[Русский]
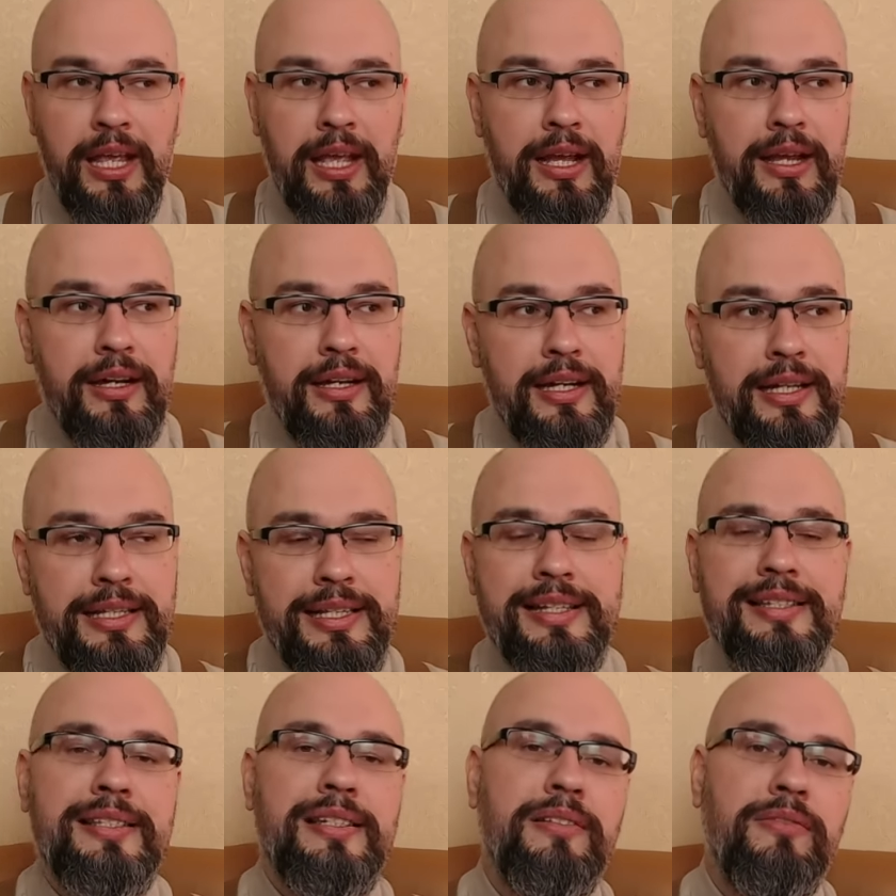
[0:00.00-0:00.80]
А,
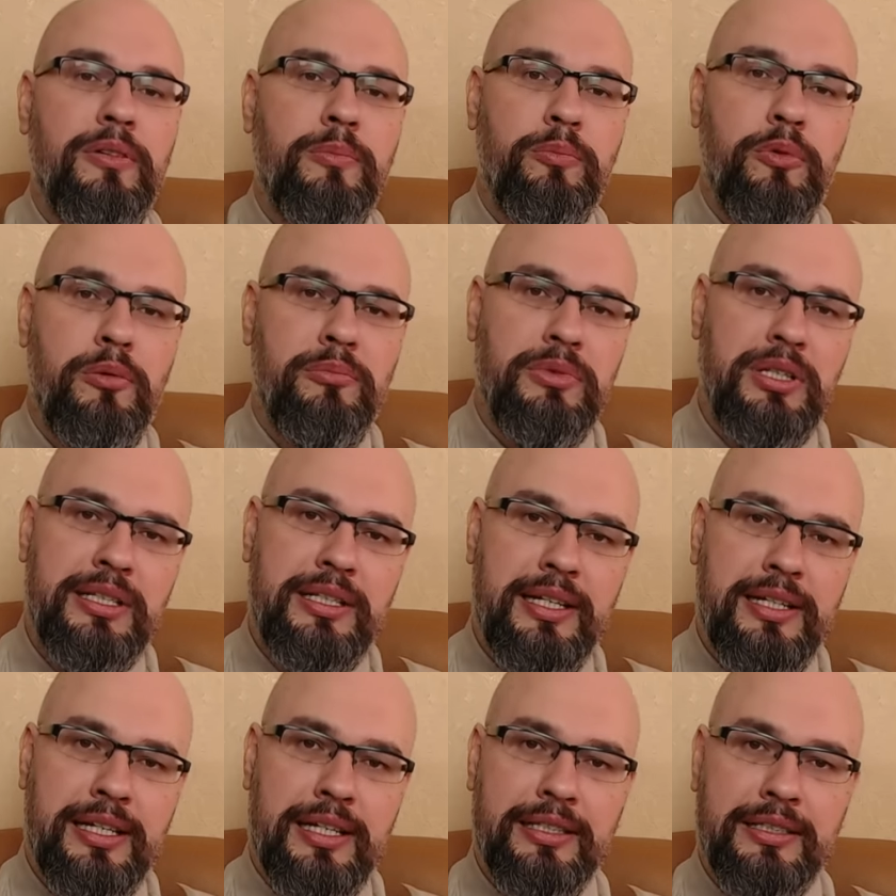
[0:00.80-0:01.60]
если вы
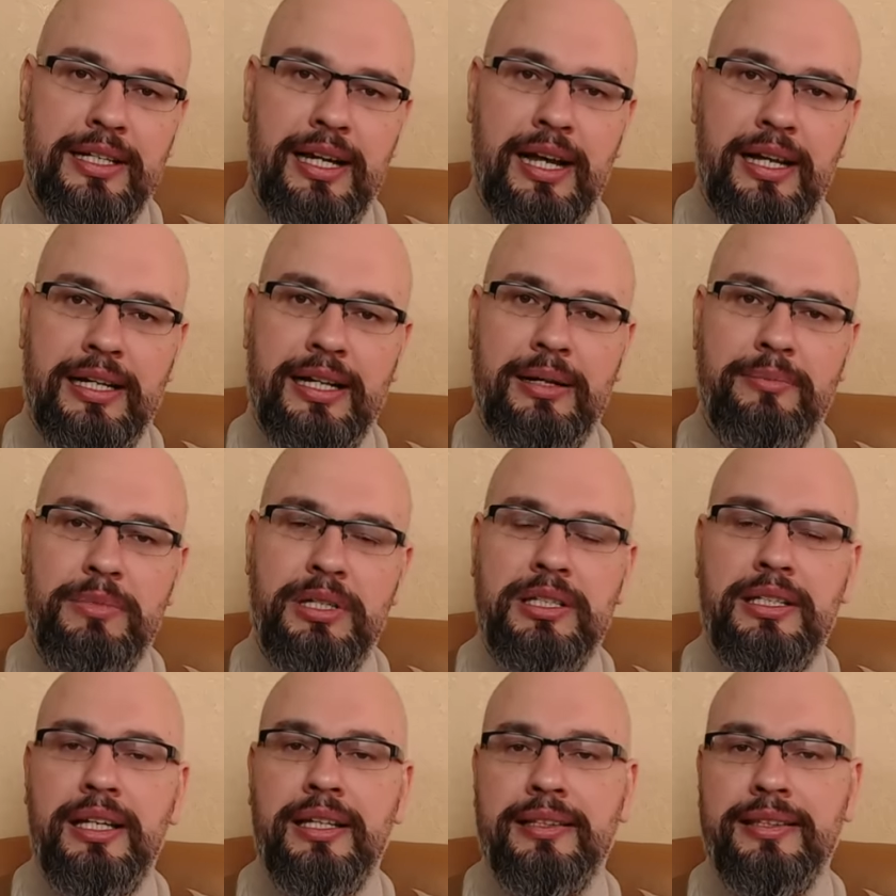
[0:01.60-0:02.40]
помните, когда
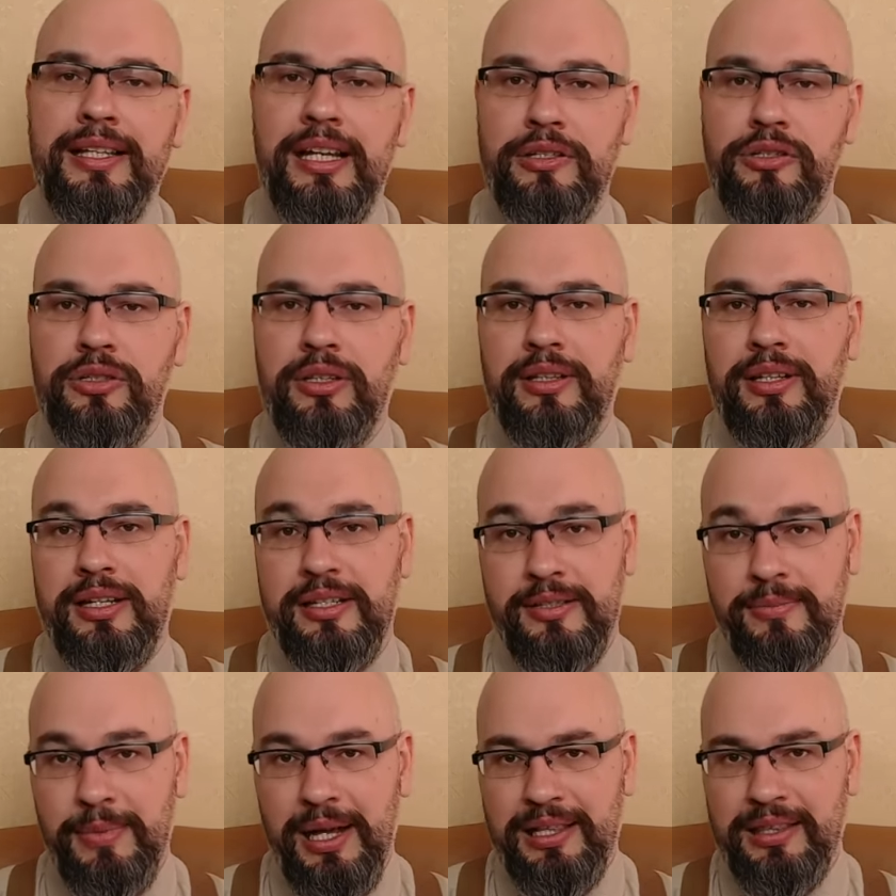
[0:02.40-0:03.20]
комитет начал
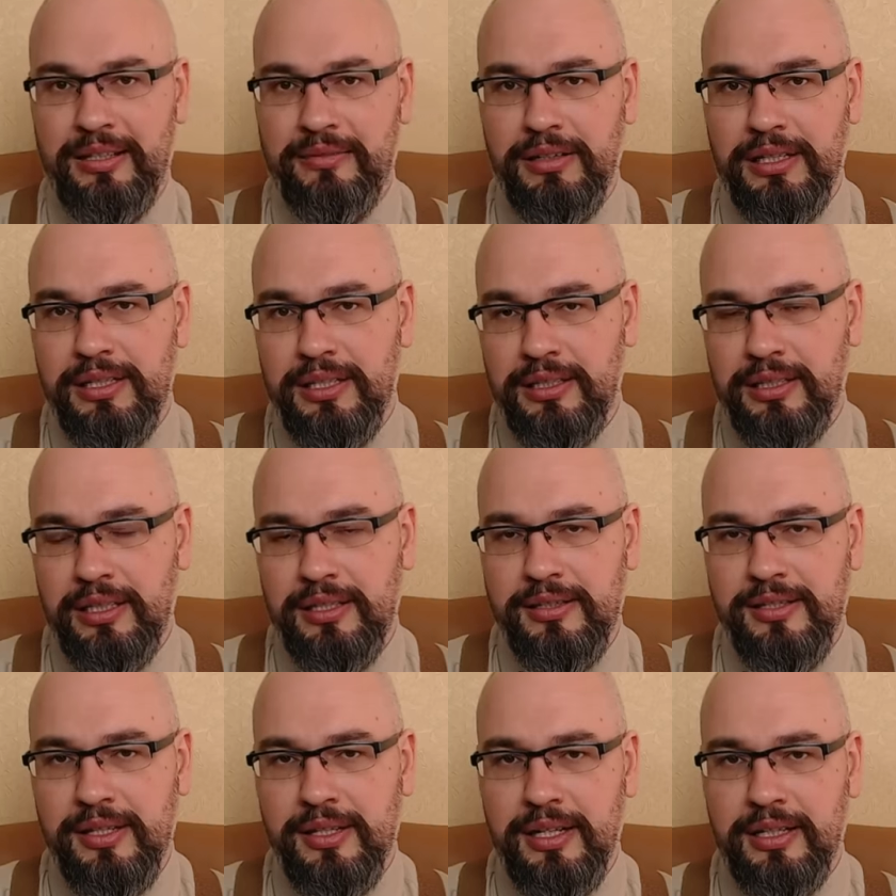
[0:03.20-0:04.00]
рассматривать
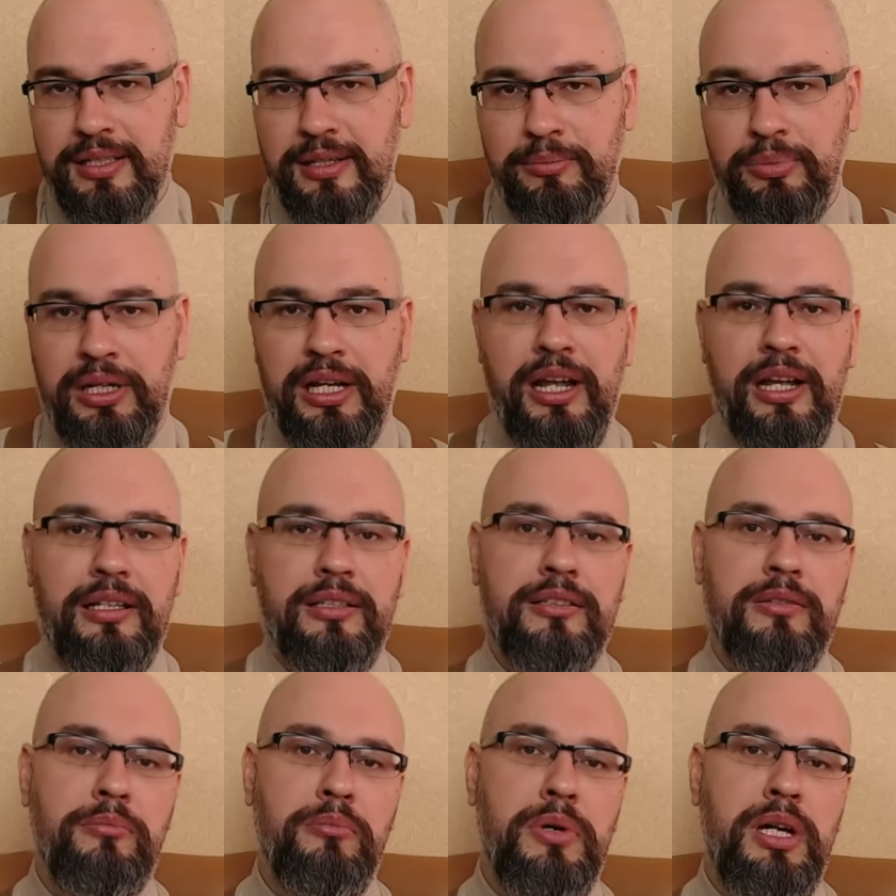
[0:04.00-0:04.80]
этот
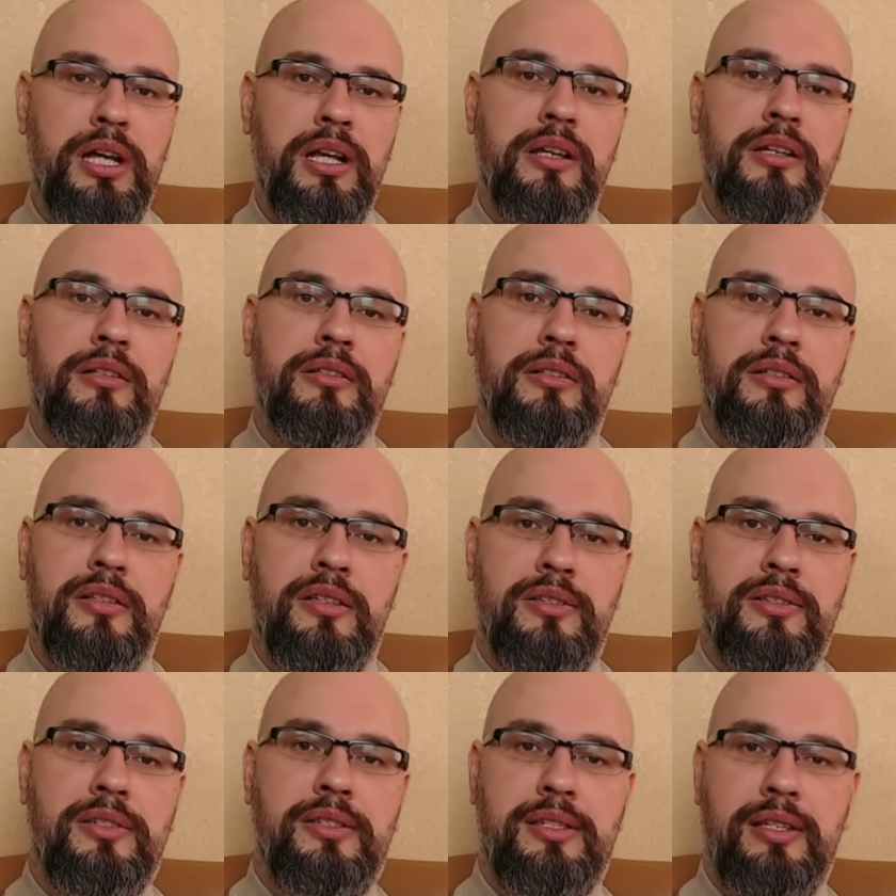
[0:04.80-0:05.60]
законопроект, мы э,
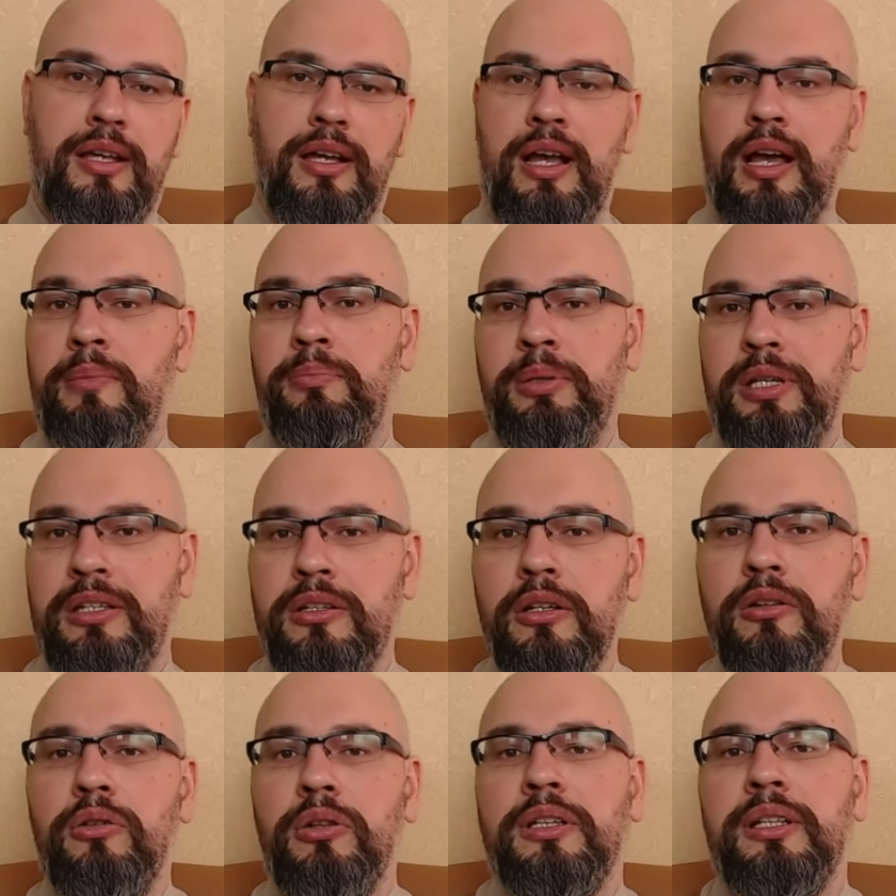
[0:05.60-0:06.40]
с
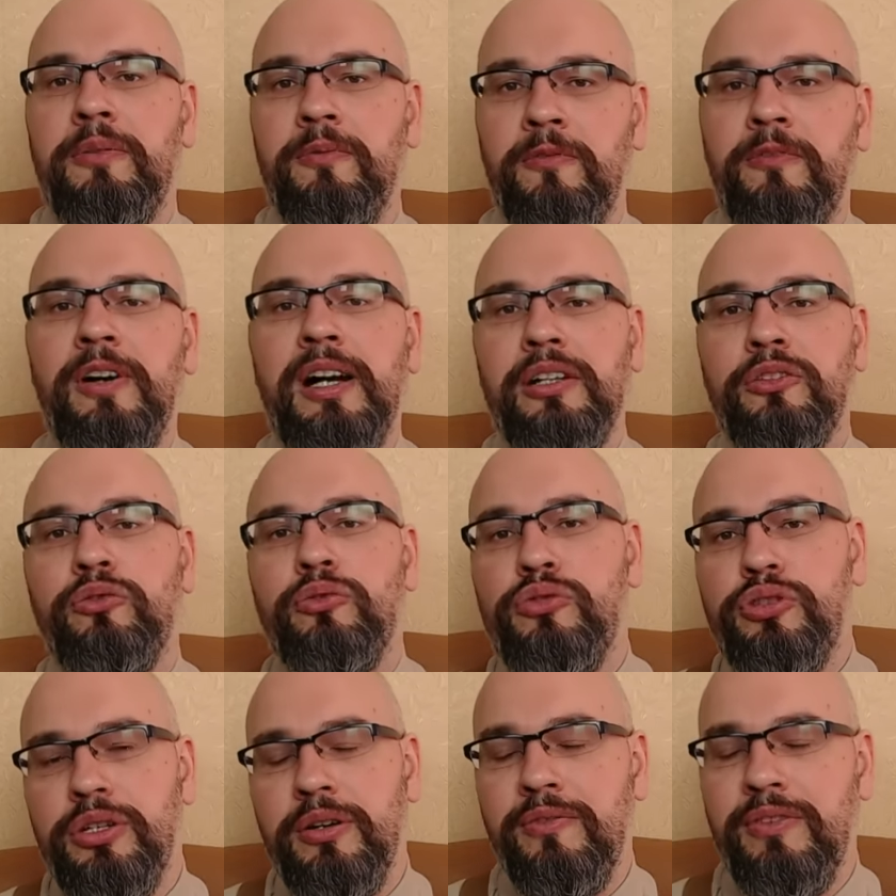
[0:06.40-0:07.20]
определенным
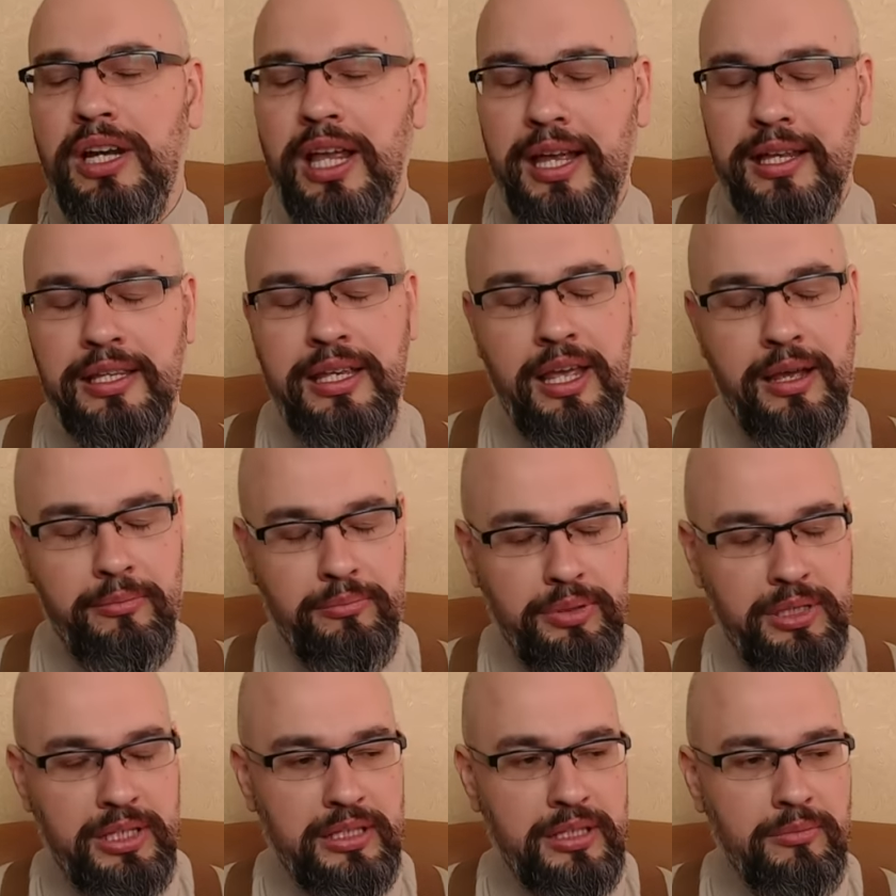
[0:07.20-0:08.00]
воодушевлением
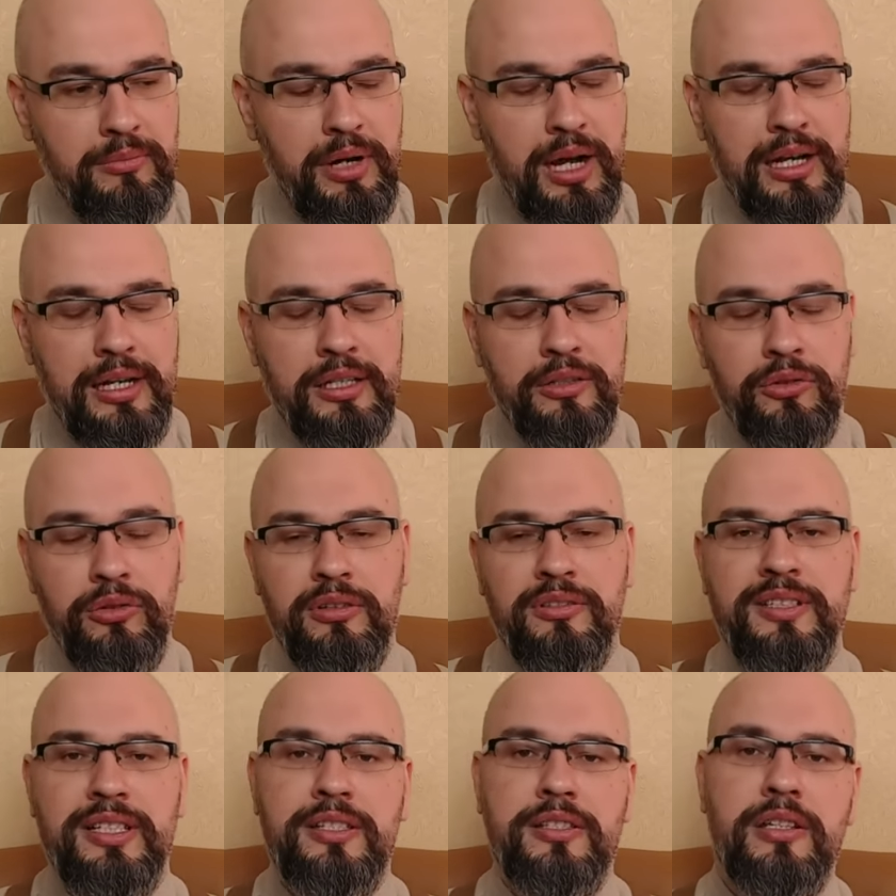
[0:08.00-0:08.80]
принимали
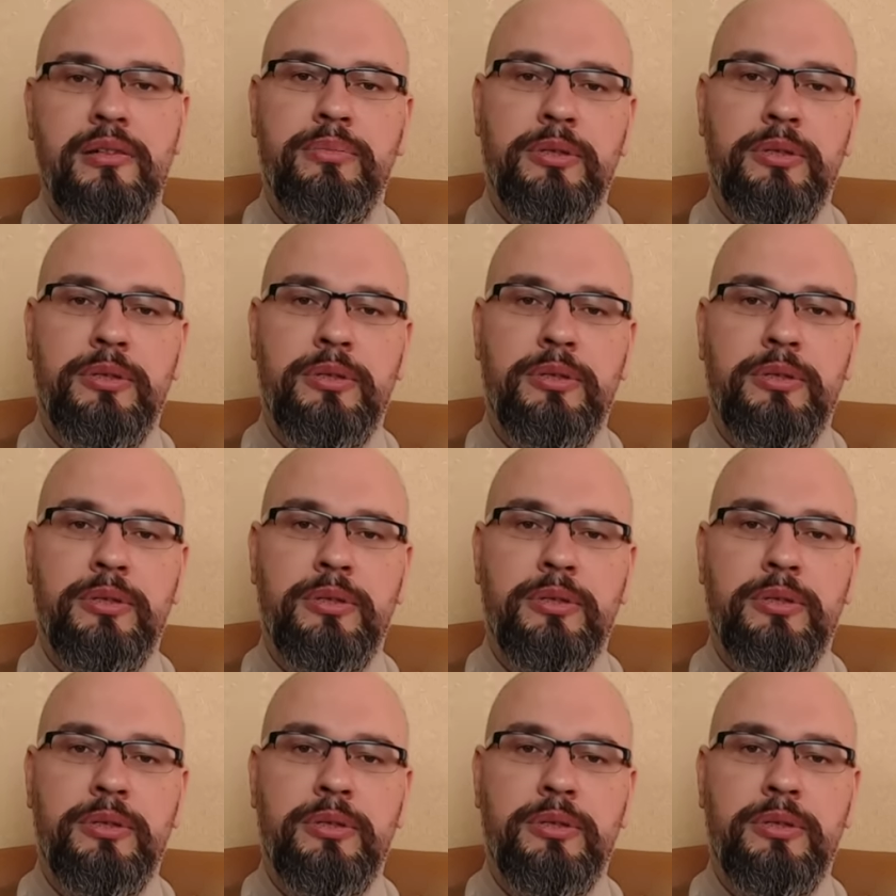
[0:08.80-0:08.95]
новости.